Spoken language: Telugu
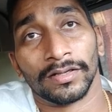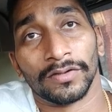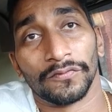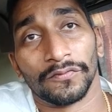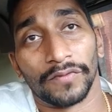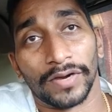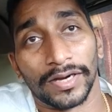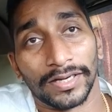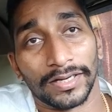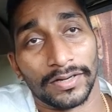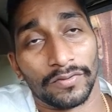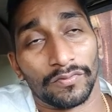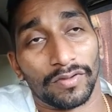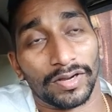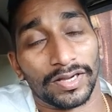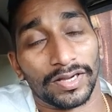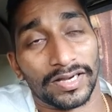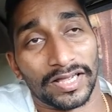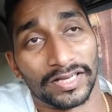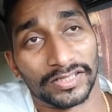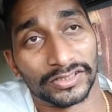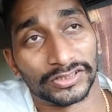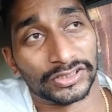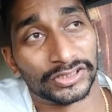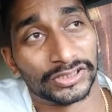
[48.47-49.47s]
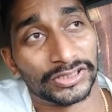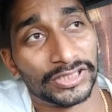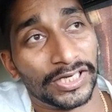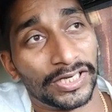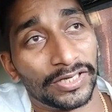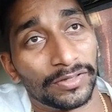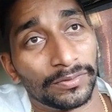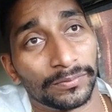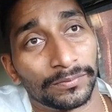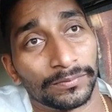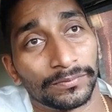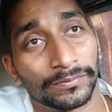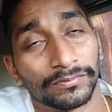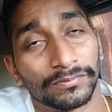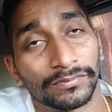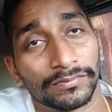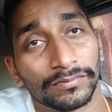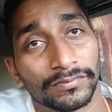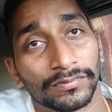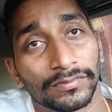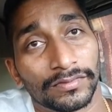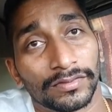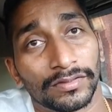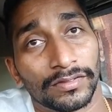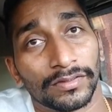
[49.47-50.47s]
వెంటనే వాళ్ళని అరెస్ట్ చేయడం
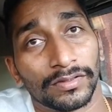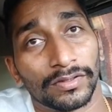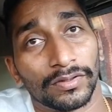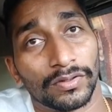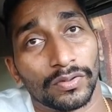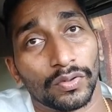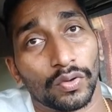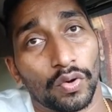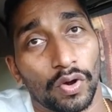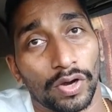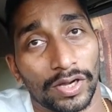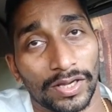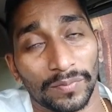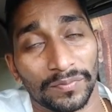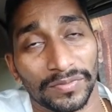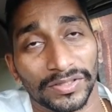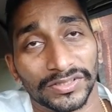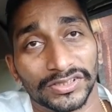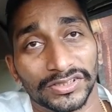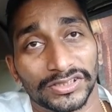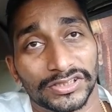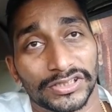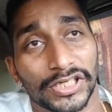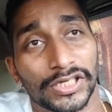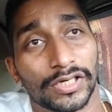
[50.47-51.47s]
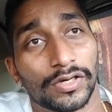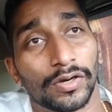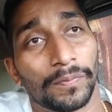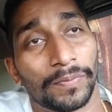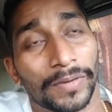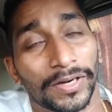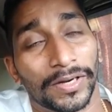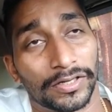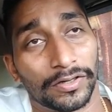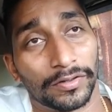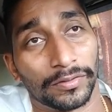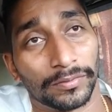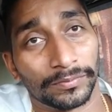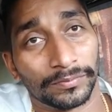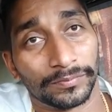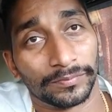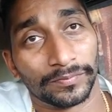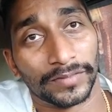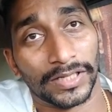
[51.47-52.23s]
లోకల్ మెజిస్ట్రేట్లో పెట్టడం